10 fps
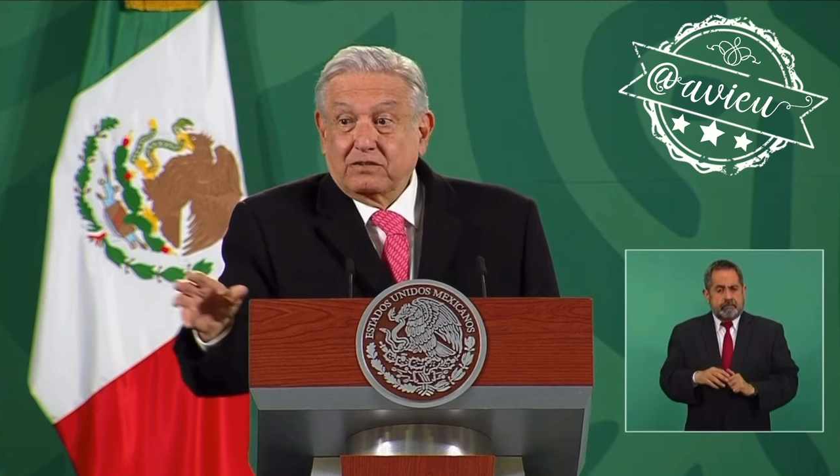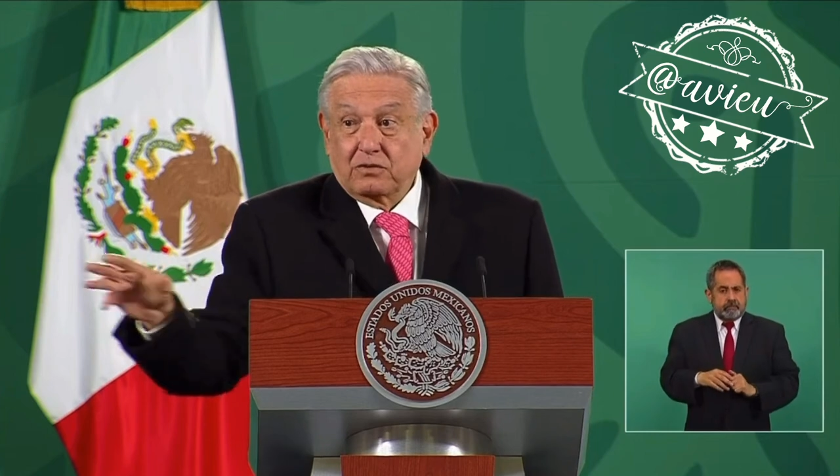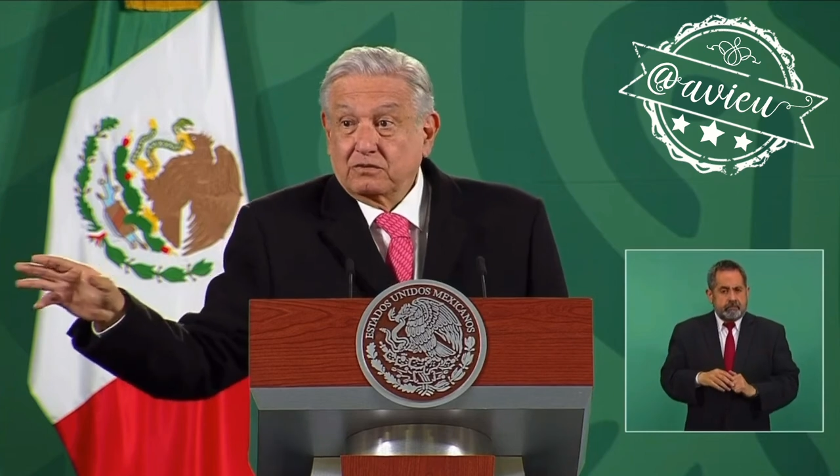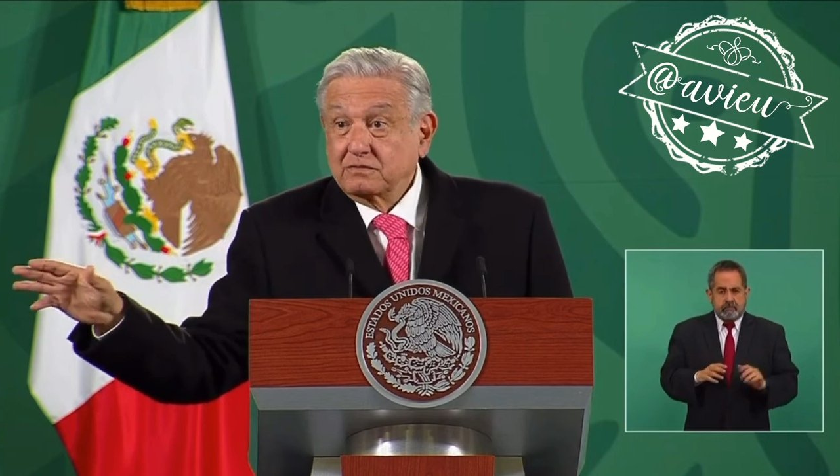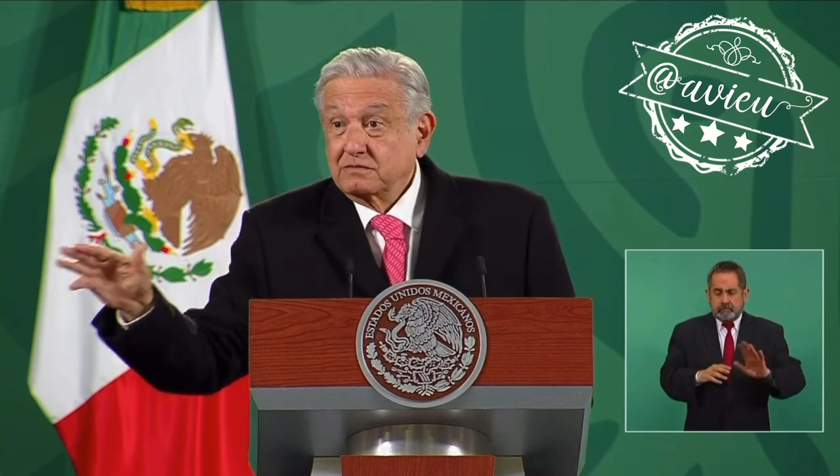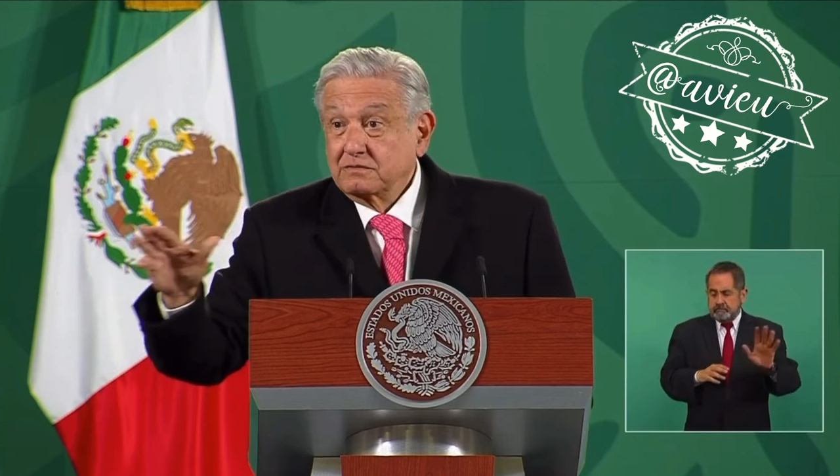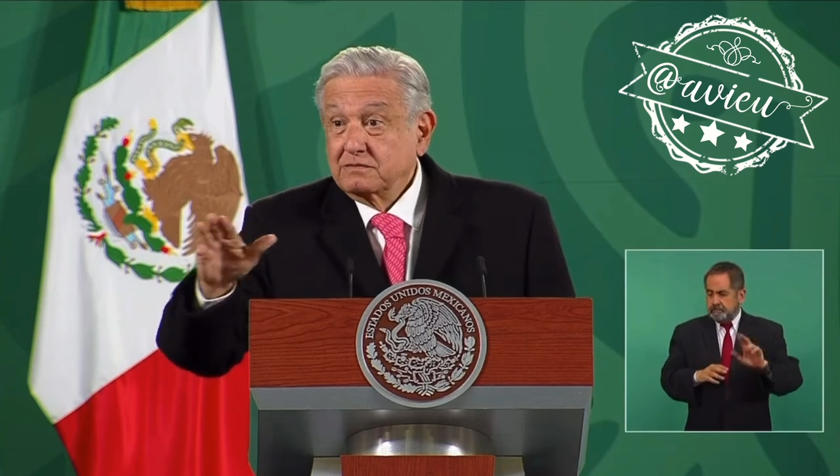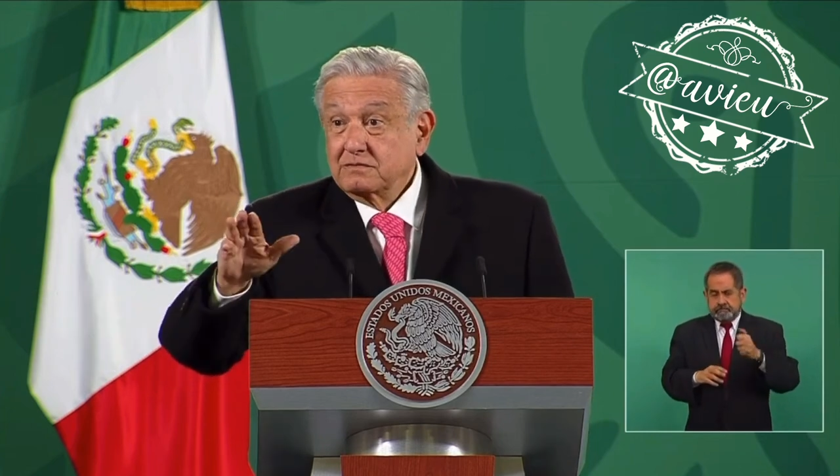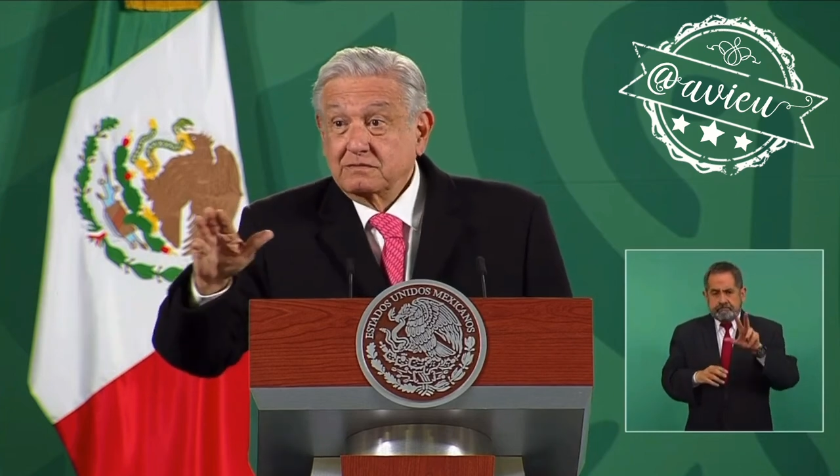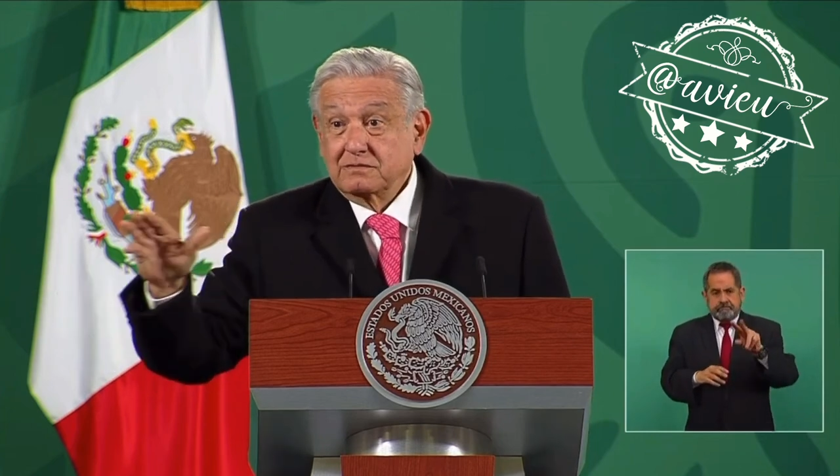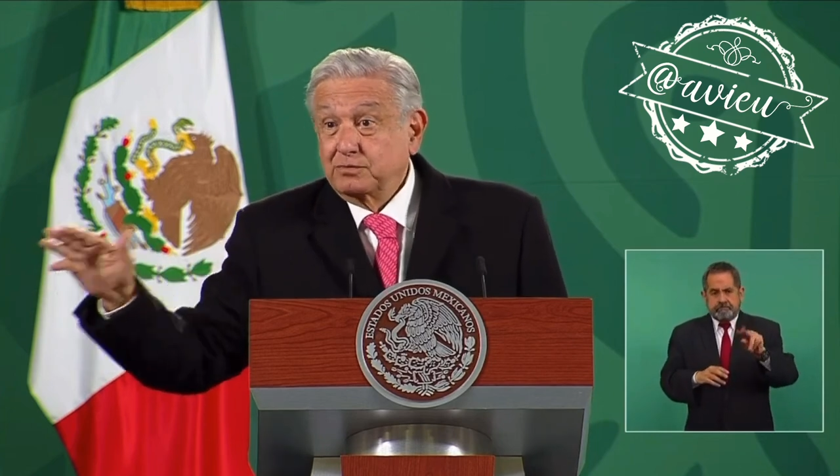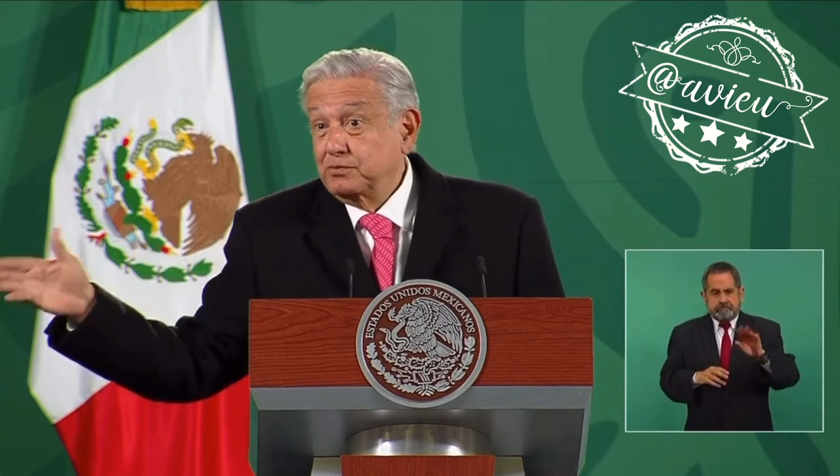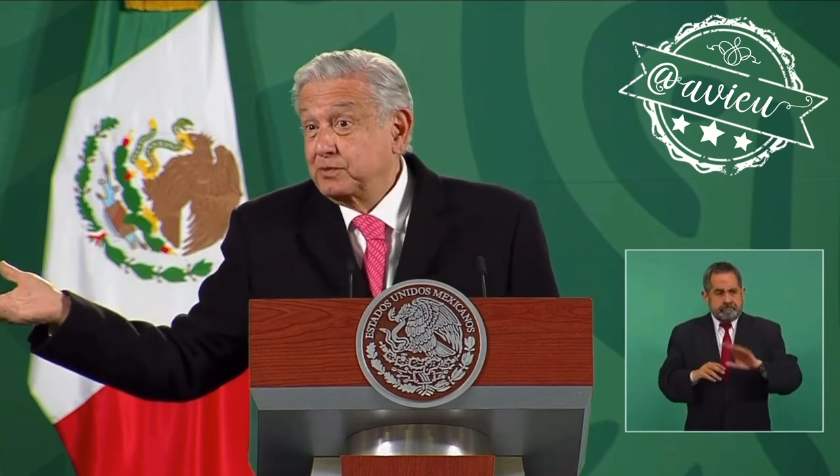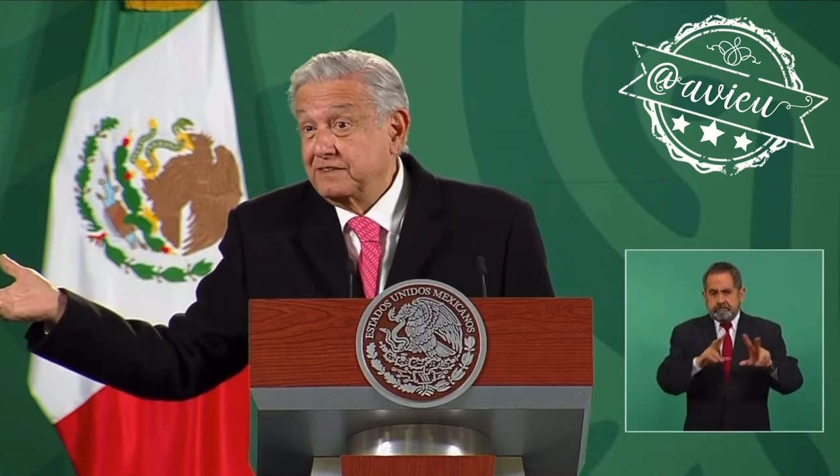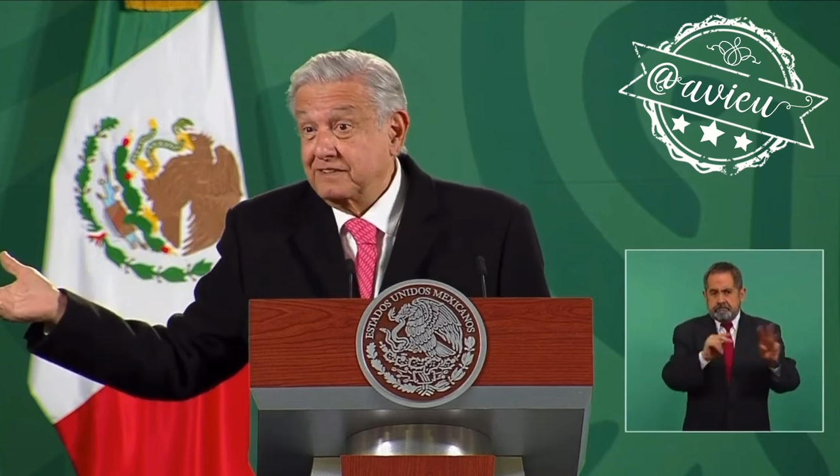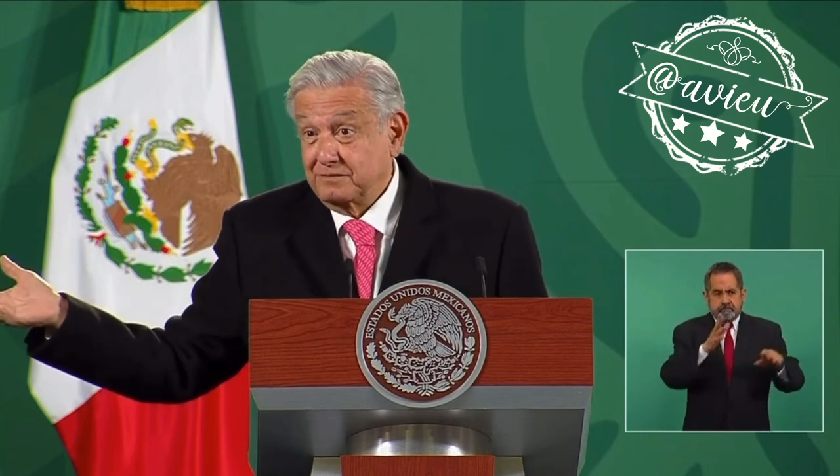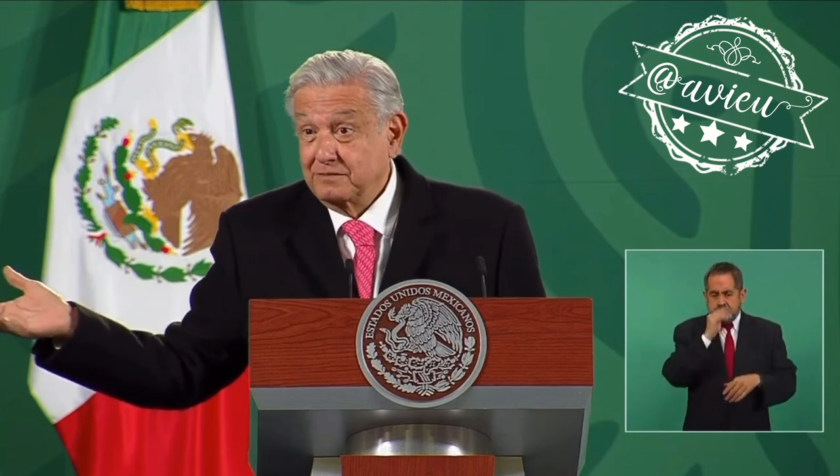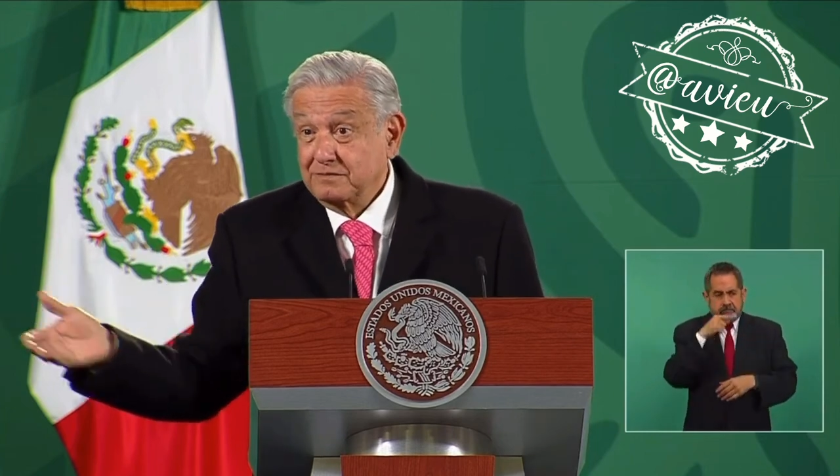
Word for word: no, no, puede ser.